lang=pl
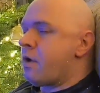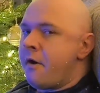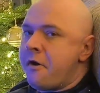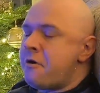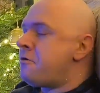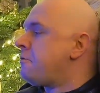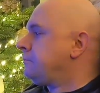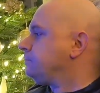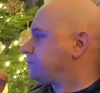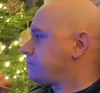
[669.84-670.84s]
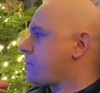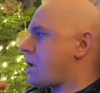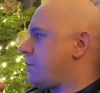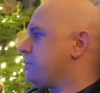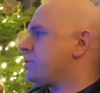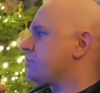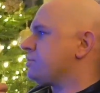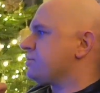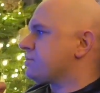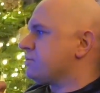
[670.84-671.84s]
który ci dałam do pracy? A
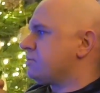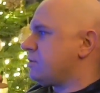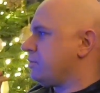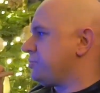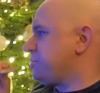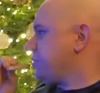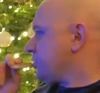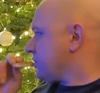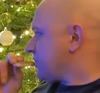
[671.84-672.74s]
bigos nie skończyłem, bo zimny to